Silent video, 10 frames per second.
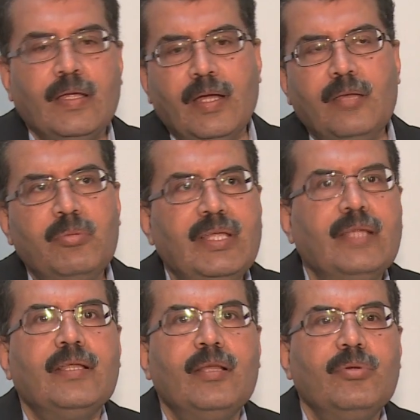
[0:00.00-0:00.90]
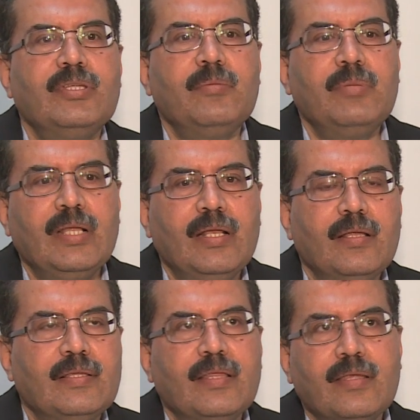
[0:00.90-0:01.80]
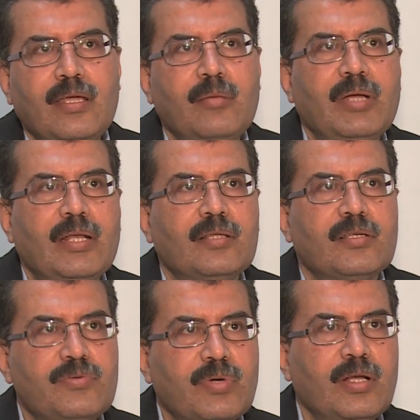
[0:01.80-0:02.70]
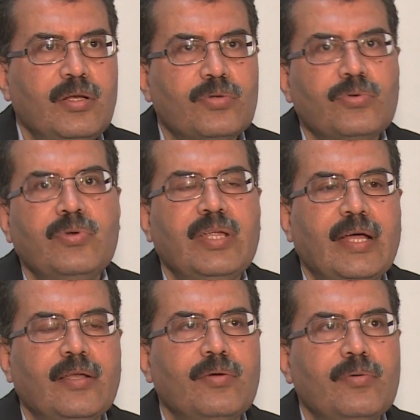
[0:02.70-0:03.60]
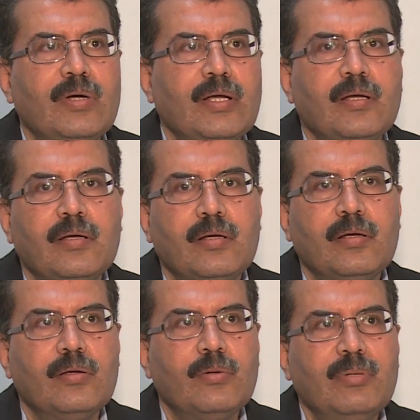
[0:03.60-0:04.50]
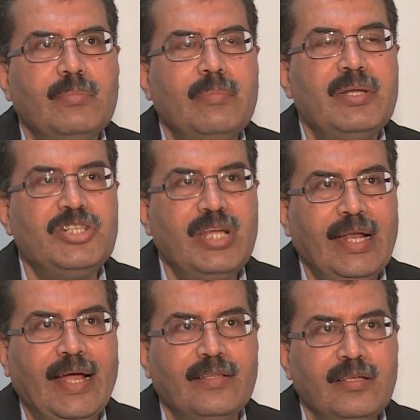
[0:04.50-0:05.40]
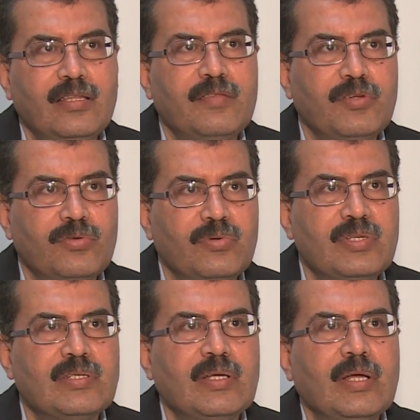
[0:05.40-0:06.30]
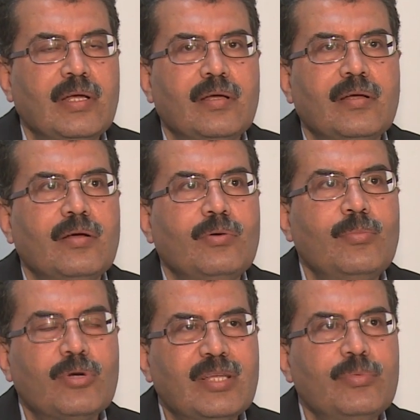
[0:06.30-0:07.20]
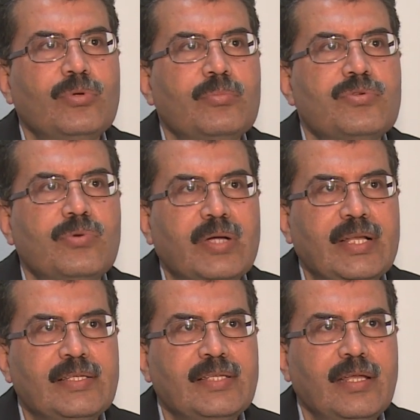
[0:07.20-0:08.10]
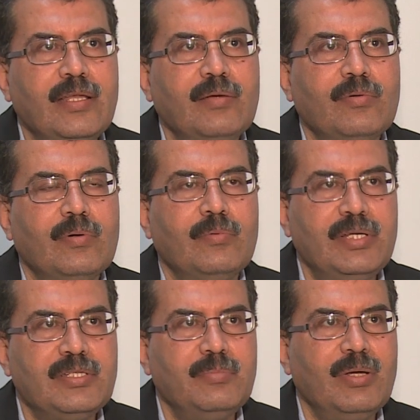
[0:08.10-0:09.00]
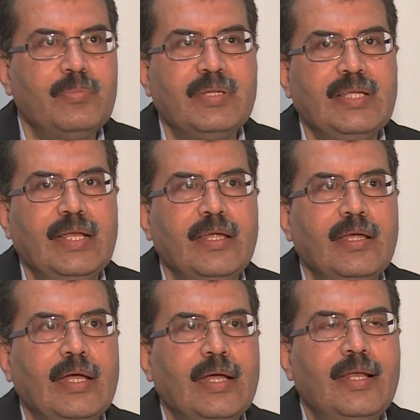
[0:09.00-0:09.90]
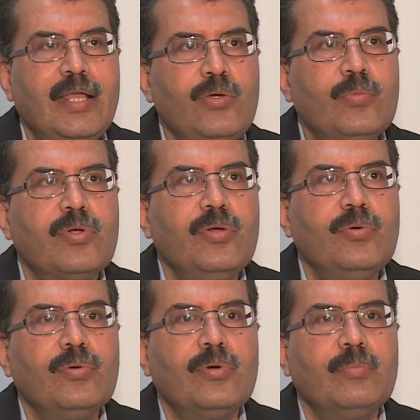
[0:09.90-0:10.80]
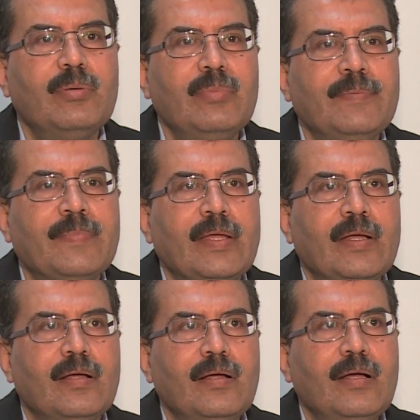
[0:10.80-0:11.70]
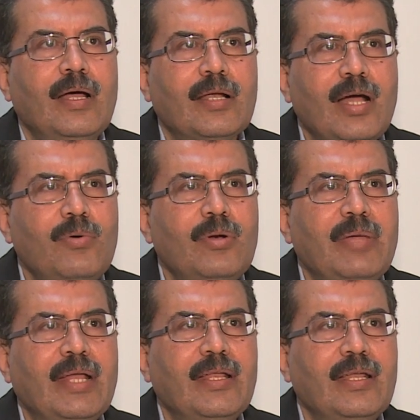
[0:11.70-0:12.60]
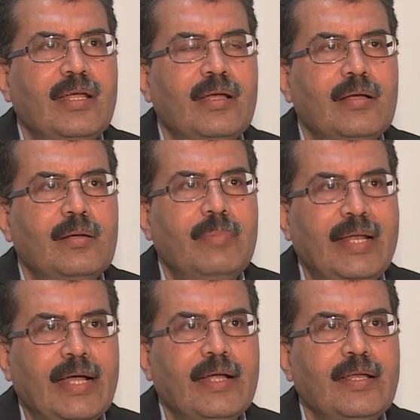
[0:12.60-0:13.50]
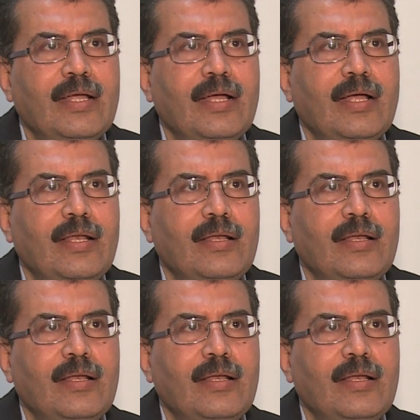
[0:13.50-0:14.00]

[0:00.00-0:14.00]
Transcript: يعني بداية لابد من التذكير بأن التسويق الإلكتروني يعني هو آه، ربما مجال حديث في تونس آه، ومرتبط بالسلوك الإنساني والاجتماعي وبالتالي لا يمكن ربما آه، القول بأننا بلغنا